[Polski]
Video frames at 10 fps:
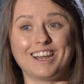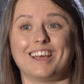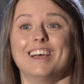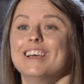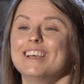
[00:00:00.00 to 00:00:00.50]

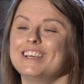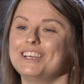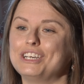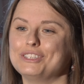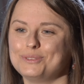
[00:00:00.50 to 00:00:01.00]
Ale
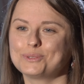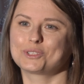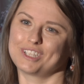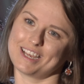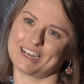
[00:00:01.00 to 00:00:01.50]

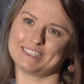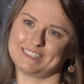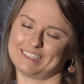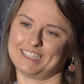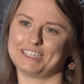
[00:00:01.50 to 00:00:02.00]
już
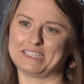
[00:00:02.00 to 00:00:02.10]
teraz